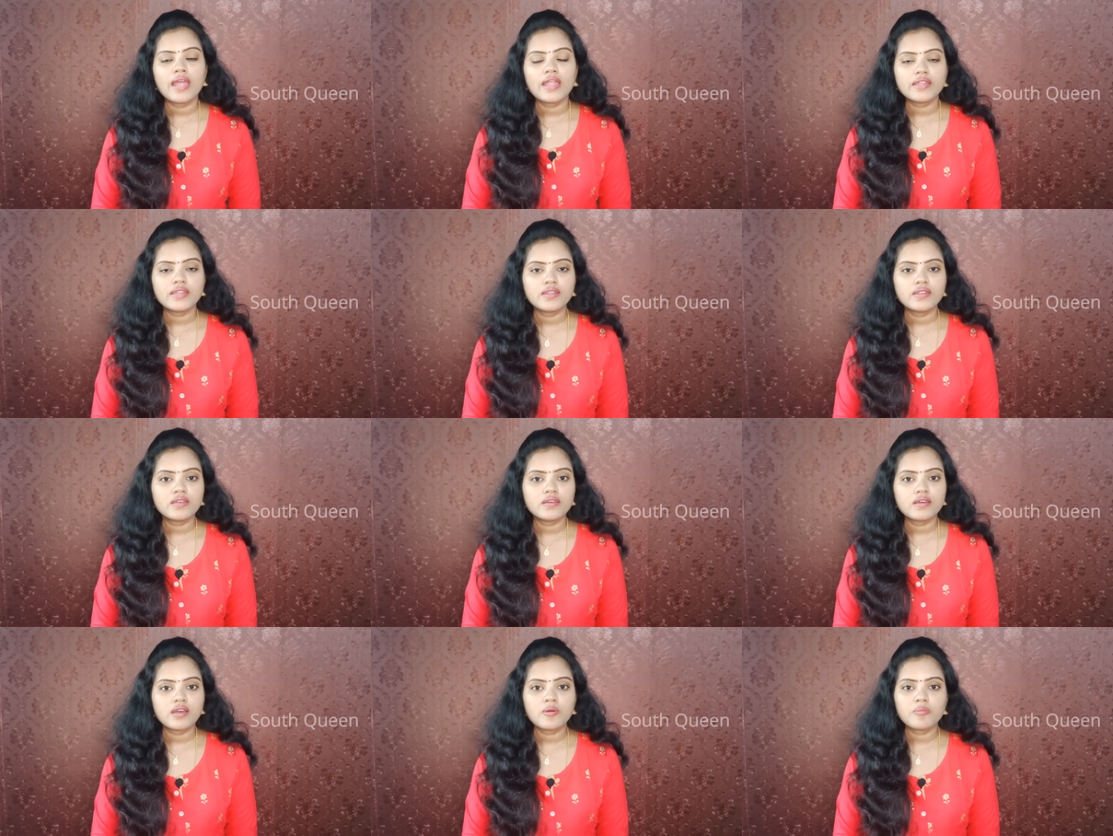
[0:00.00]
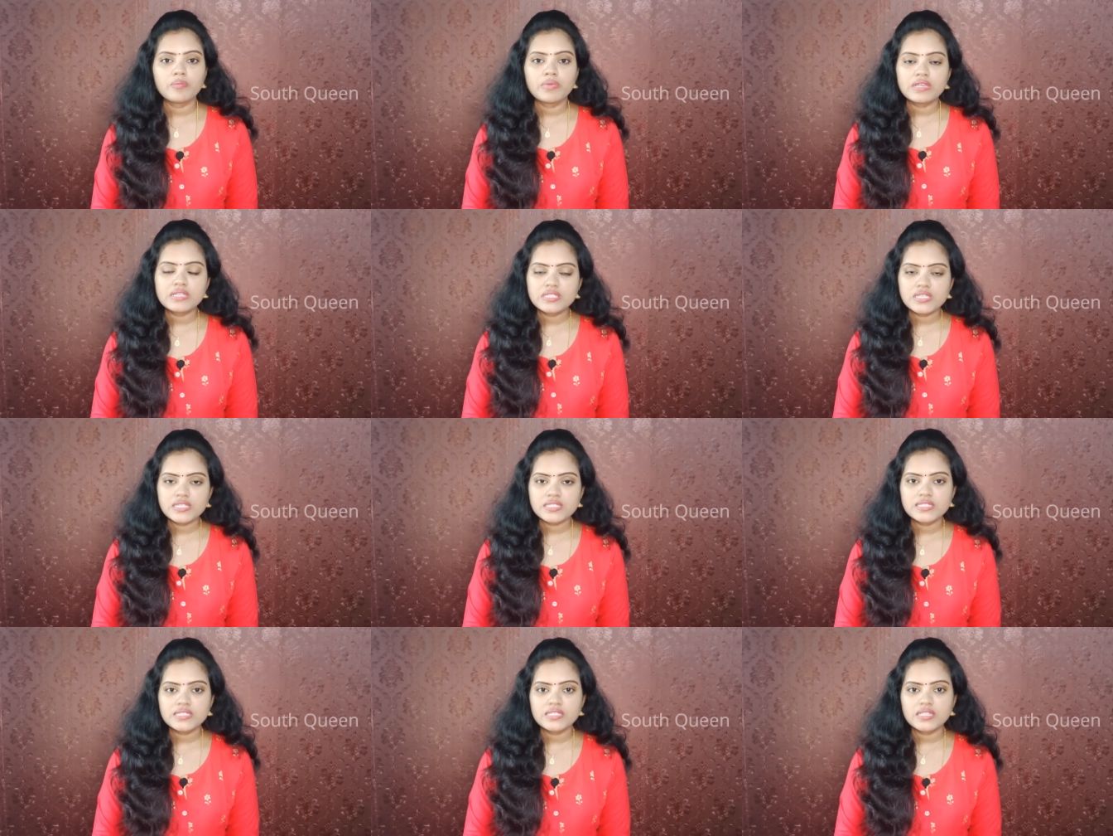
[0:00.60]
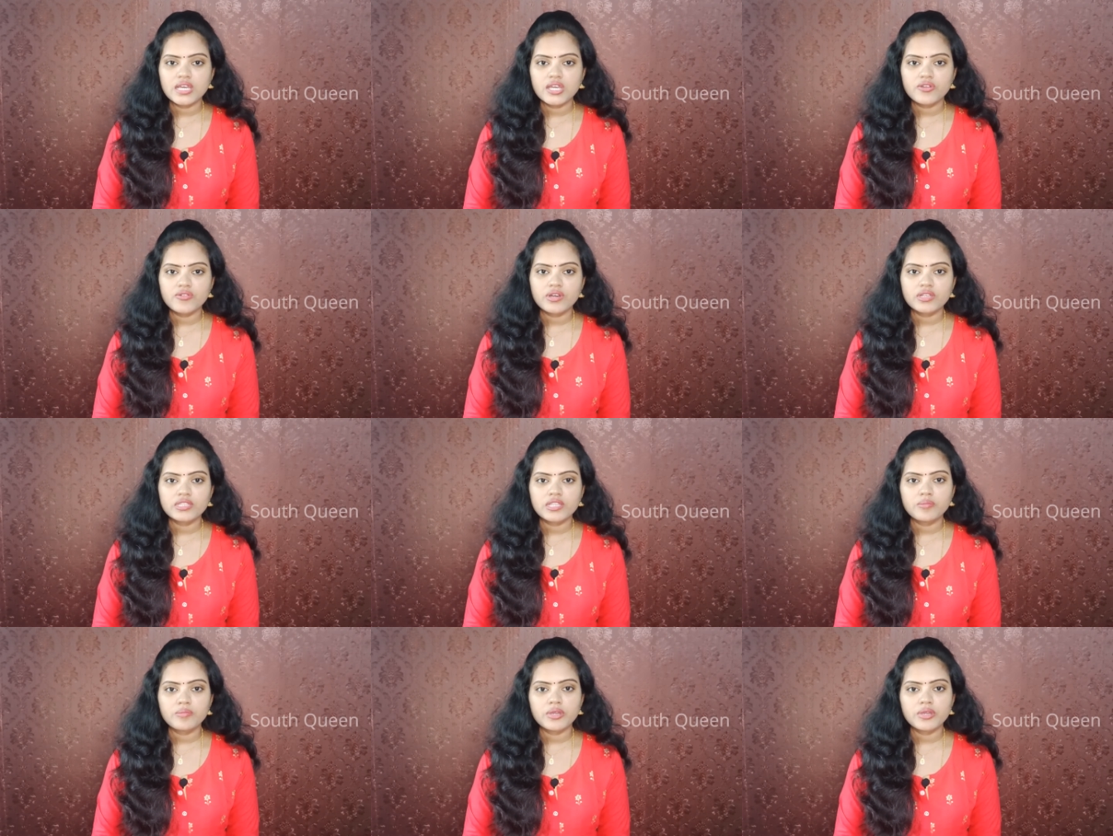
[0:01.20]
అండ్ అప్లై చేసిన
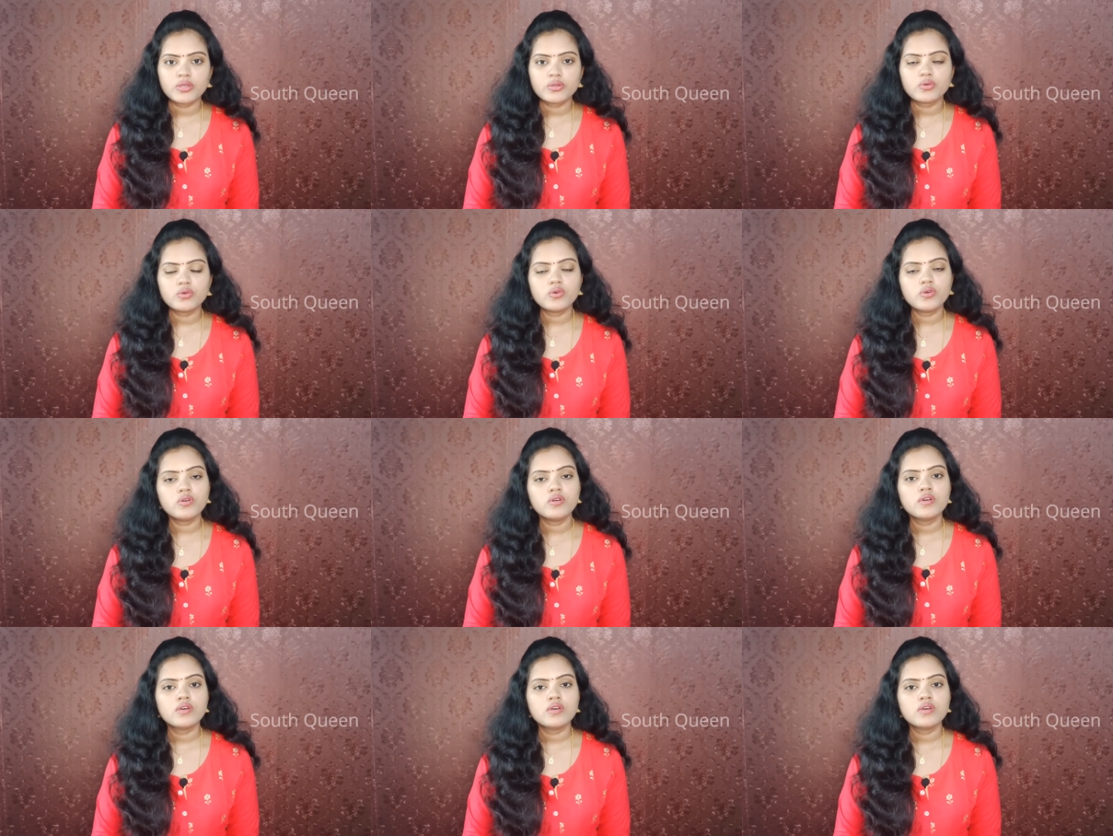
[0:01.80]
తర్వాత మీరు